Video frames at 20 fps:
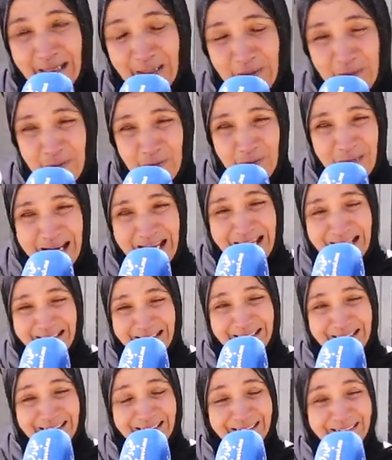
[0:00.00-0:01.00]

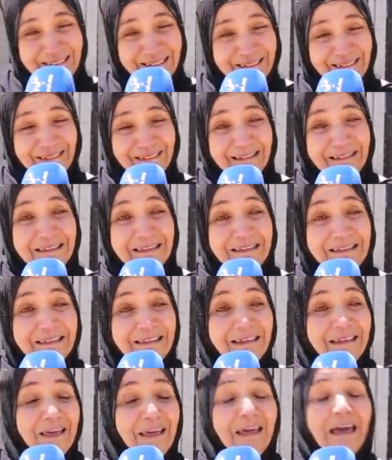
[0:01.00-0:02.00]
الاولاني
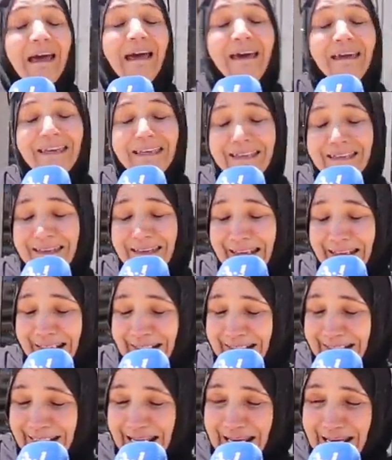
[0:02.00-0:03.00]
اي
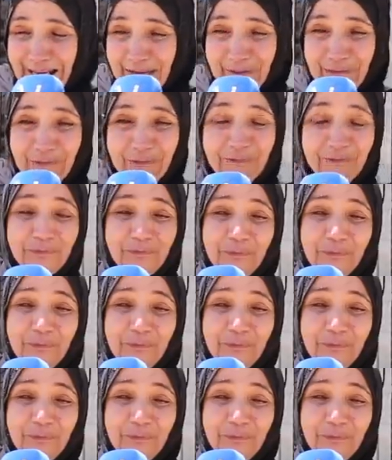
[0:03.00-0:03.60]
اعترف